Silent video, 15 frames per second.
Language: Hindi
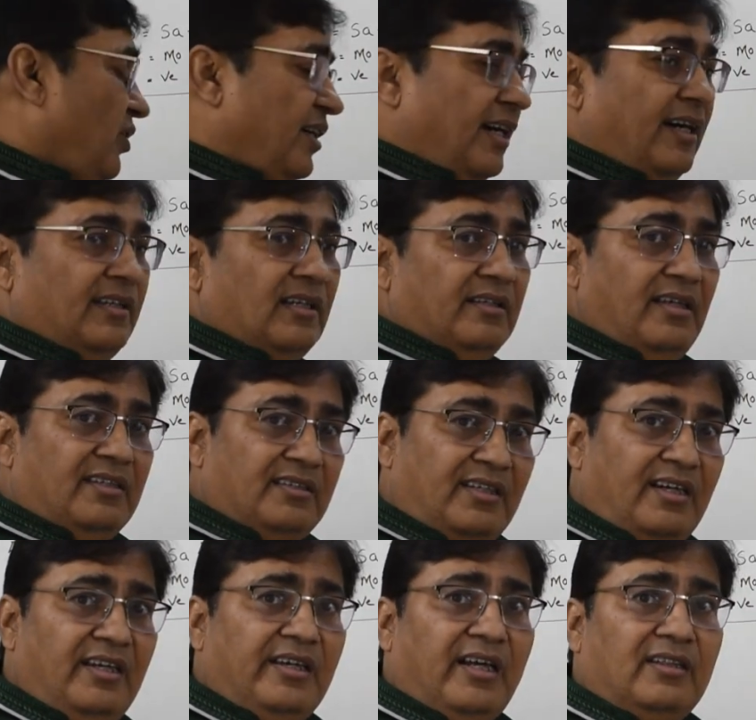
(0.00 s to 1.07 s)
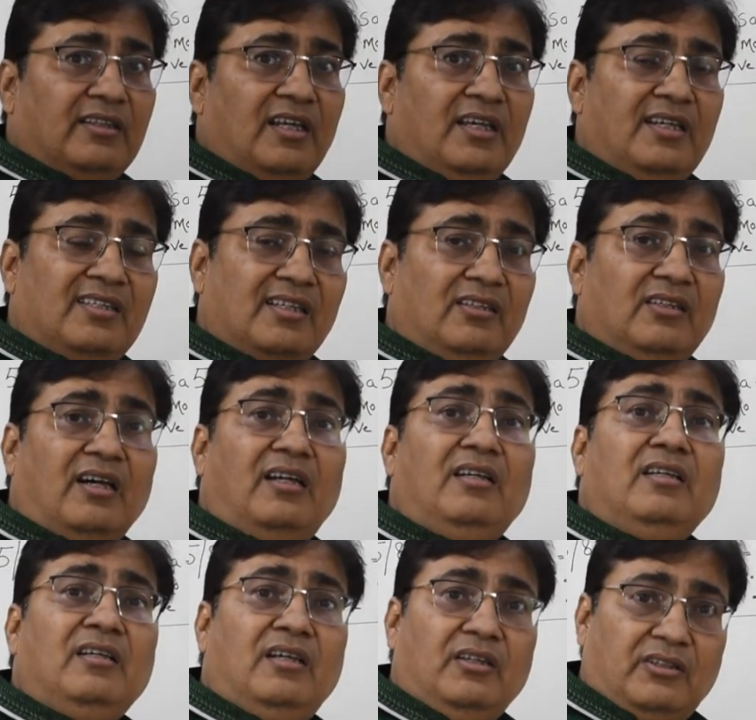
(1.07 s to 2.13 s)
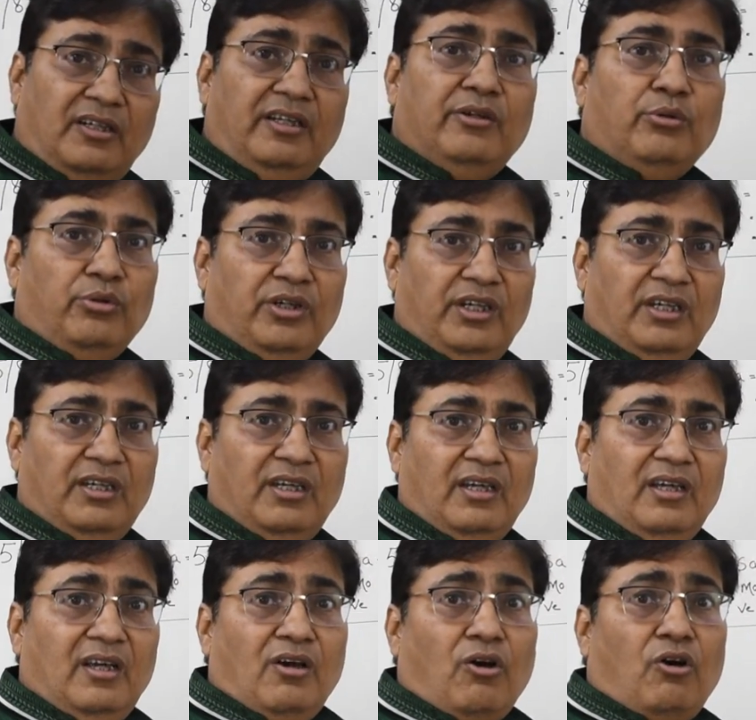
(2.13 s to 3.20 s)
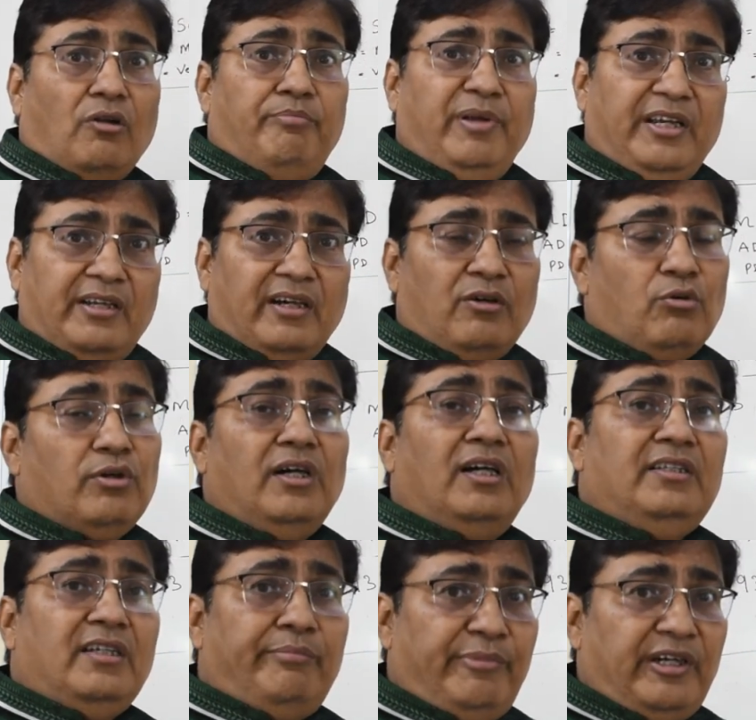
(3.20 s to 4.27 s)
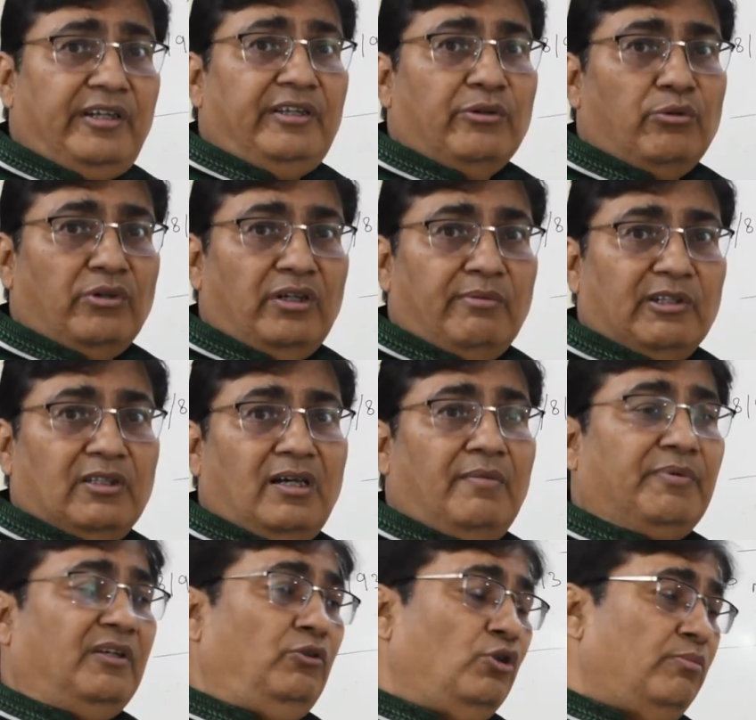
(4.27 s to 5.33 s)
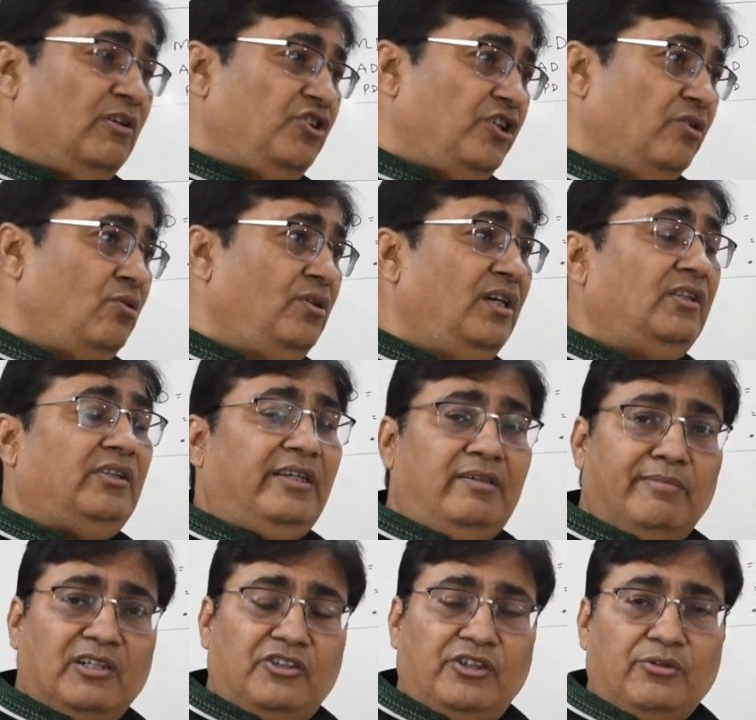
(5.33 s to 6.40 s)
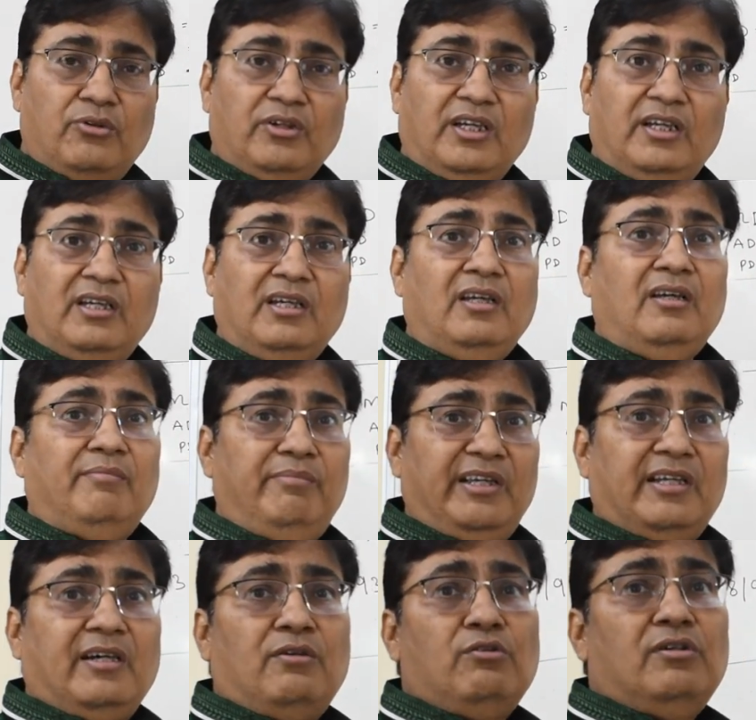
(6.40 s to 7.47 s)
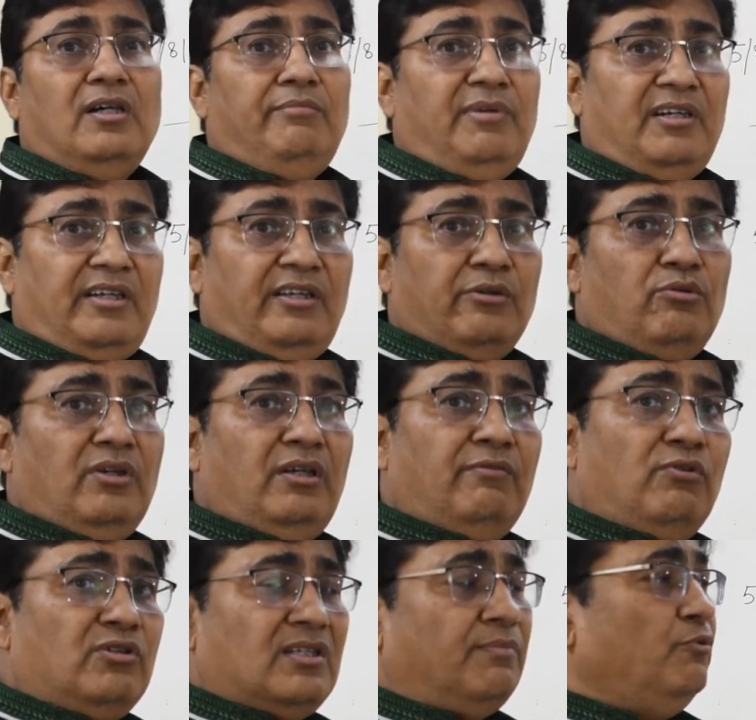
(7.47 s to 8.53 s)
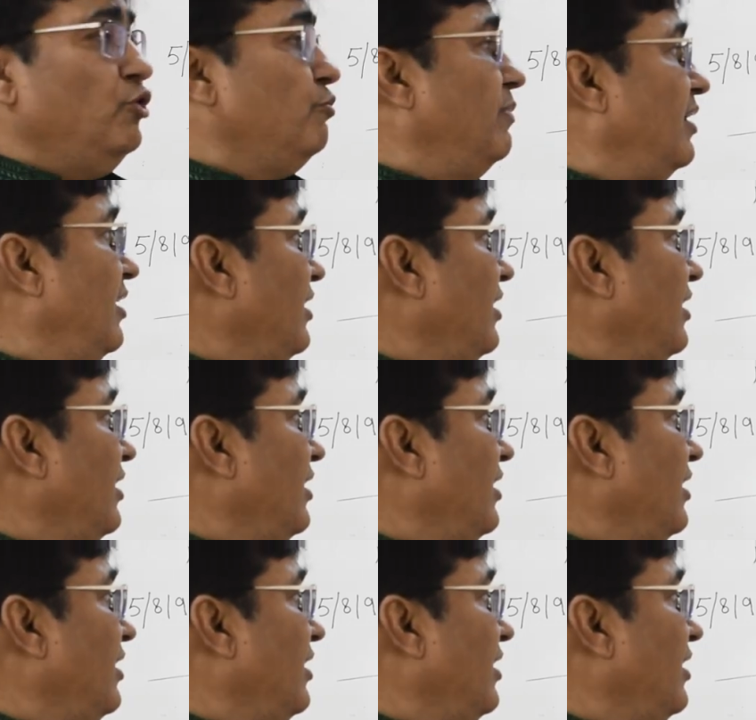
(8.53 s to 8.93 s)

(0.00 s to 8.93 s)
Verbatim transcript: दिखाया था किस तरह निकालते हैं कि संतान कितनी होगी और बेटा होगा या बेटी होगी मतलब आपके दो बच्चे होंगे तीन बच्चे होंगे बेटा होगा बेटी होगी वो सब कुछ मैंने